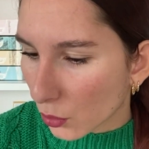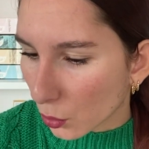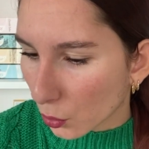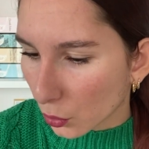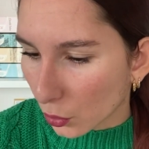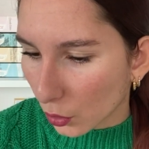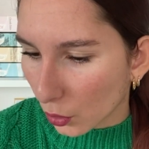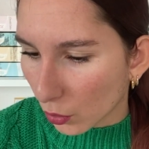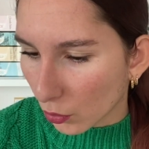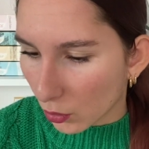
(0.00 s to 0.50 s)

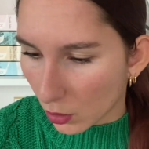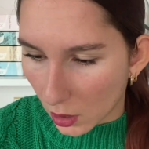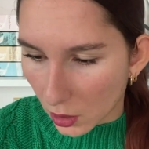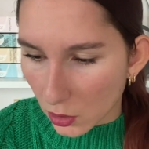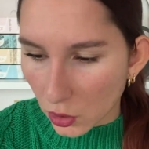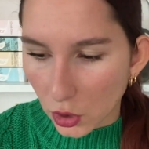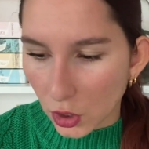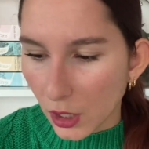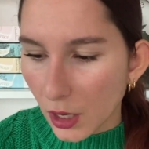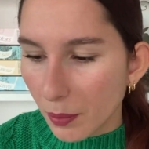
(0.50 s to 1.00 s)
Donc voilà,
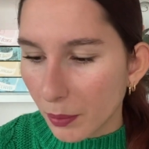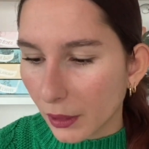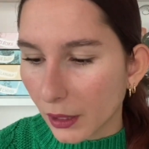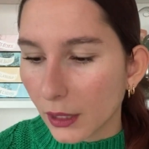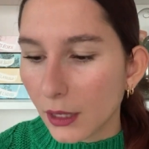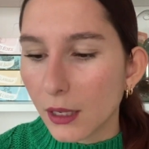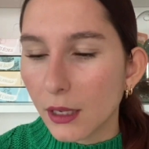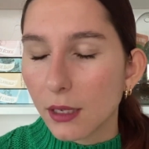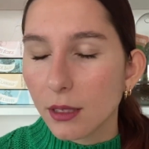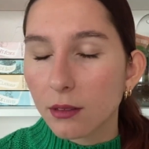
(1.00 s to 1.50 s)
je l'ai
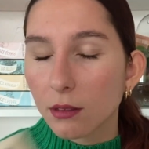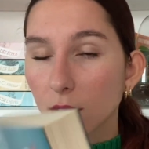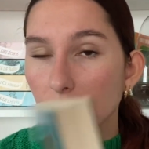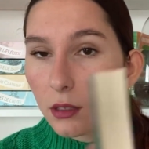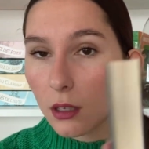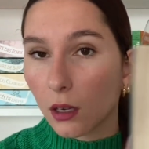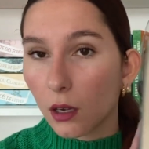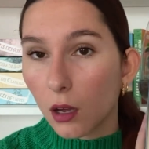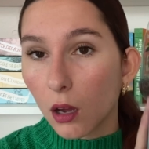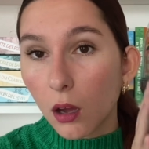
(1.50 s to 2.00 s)
pris. C'est
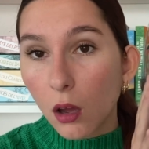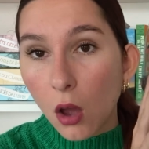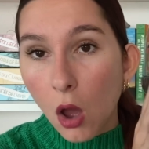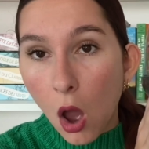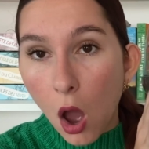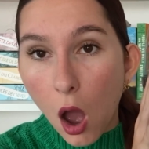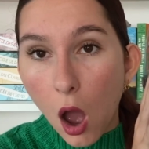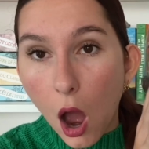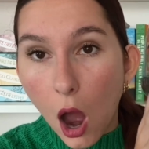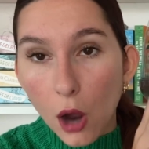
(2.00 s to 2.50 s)
un
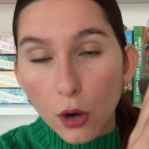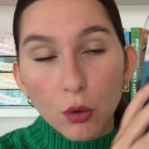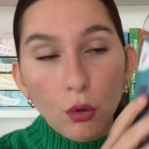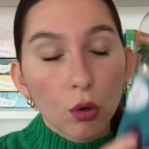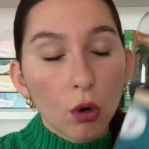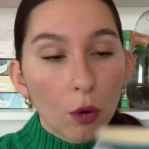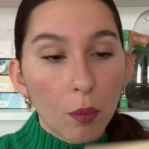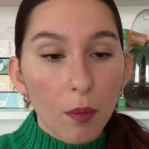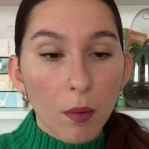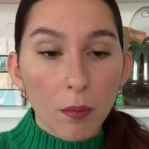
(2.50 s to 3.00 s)
un
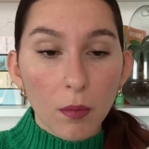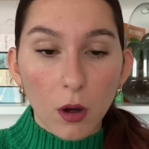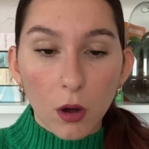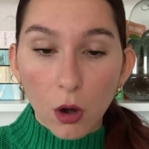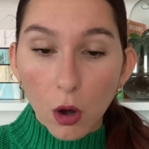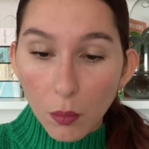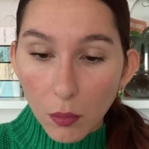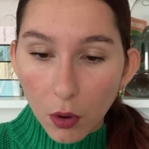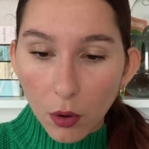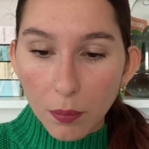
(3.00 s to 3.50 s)
court
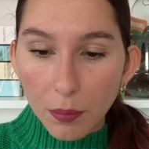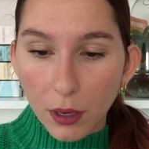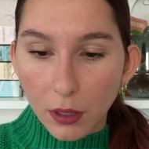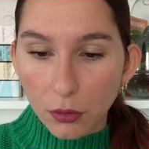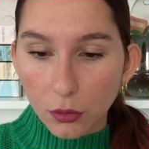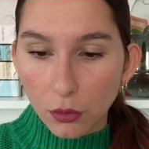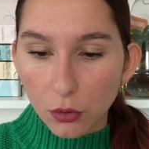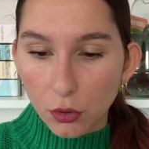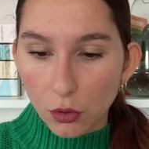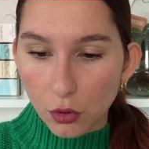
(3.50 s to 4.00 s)
roman
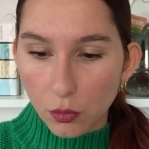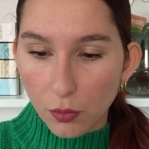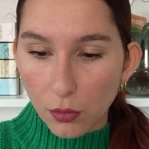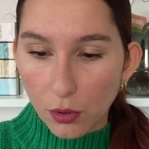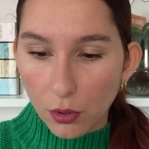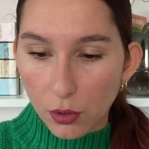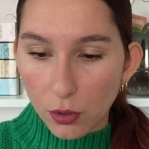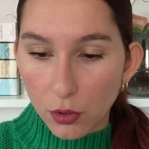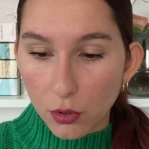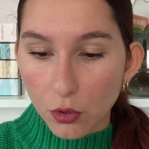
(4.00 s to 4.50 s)
pardon, que je
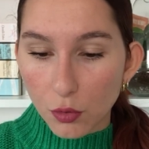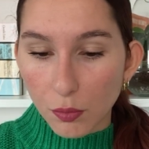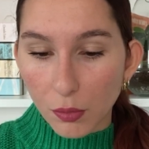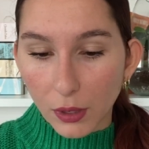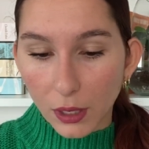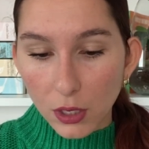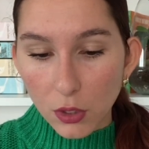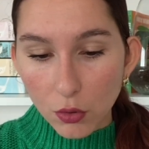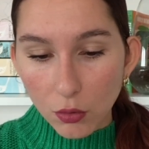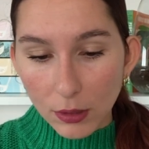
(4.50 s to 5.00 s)
me,
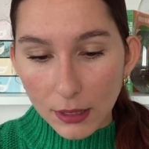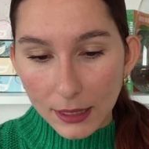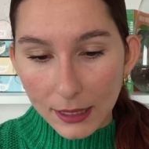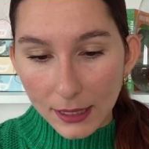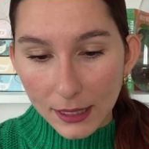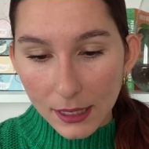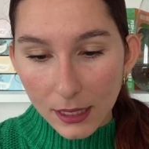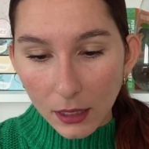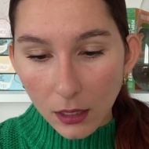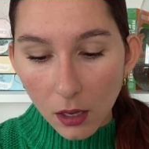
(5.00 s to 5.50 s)
réjouis de
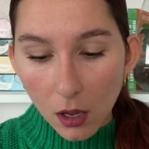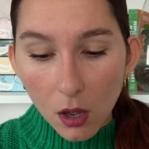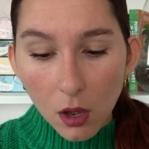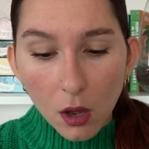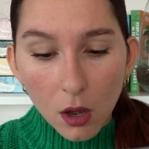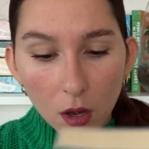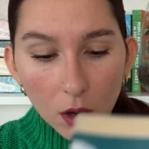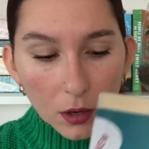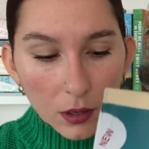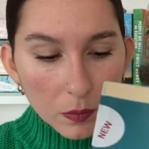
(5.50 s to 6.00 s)
lire.
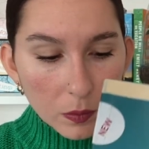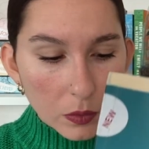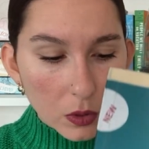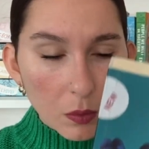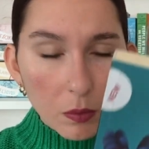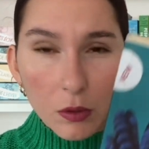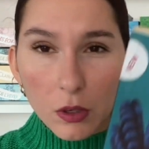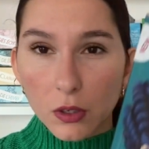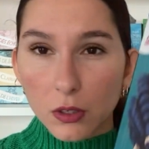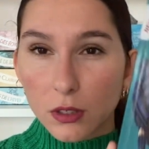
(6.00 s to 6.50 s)
Il me
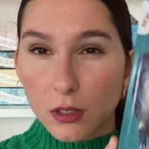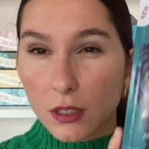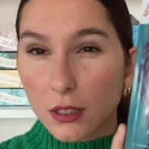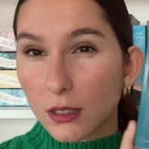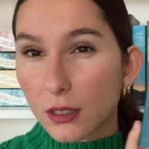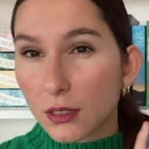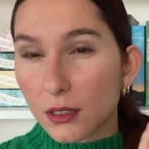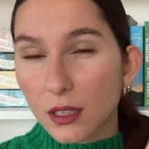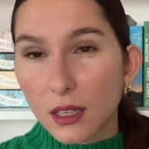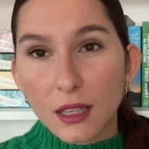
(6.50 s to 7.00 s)
semble que
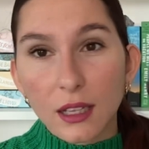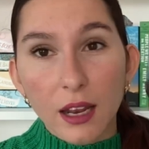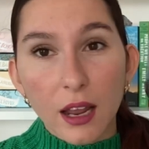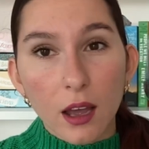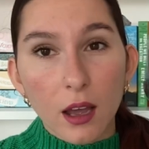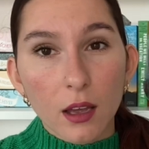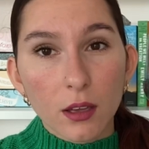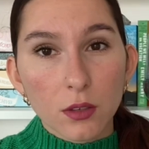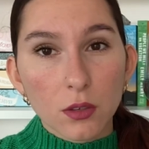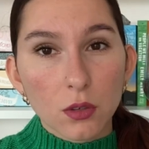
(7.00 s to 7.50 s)
c'est de
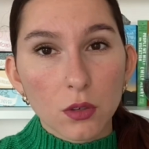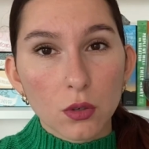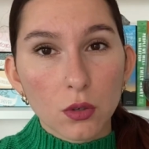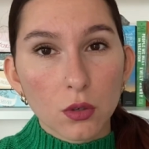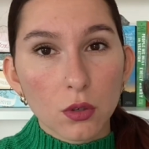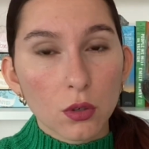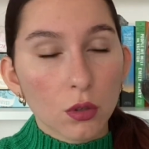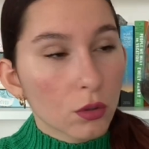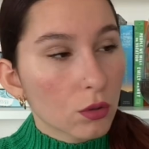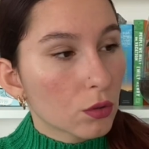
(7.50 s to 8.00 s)
la
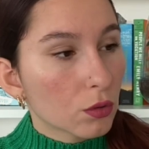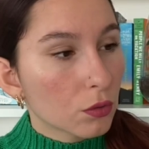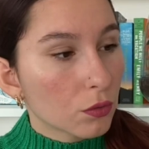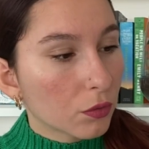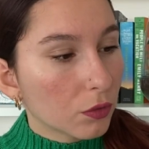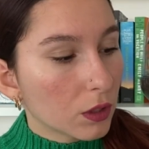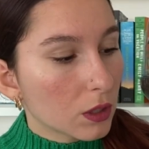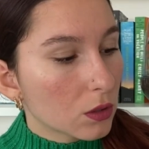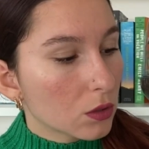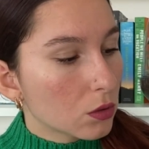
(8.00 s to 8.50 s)

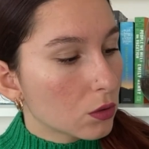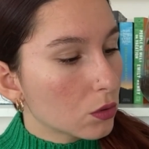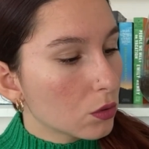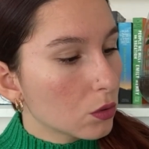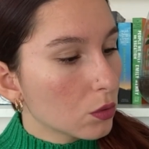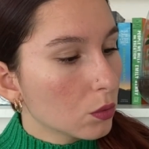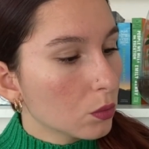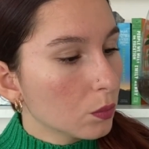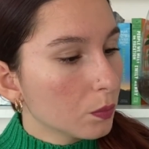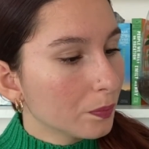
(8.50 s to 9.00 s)

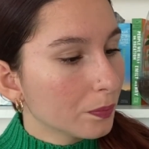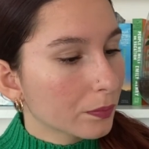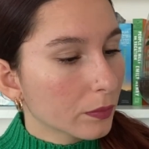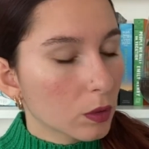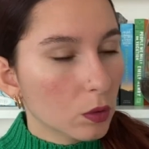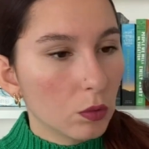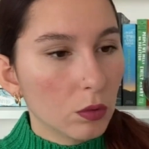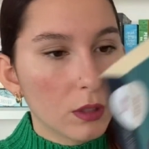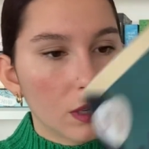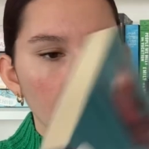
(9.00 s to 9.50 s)
science-fiction
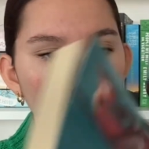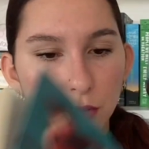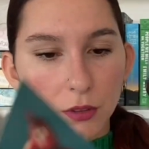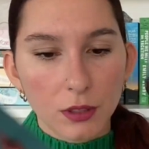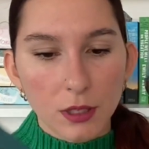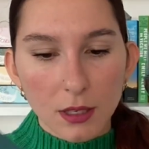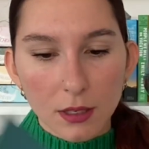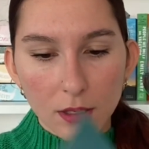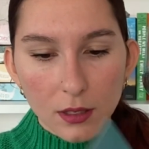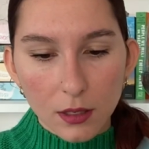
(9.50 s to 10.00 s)
ou de la
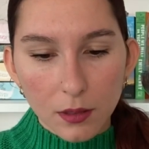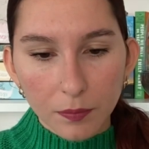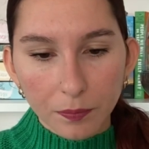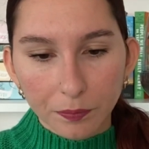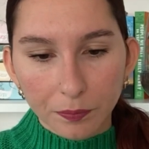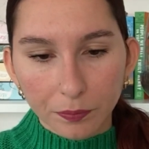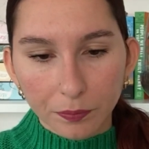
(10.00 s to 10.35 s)
fantasy.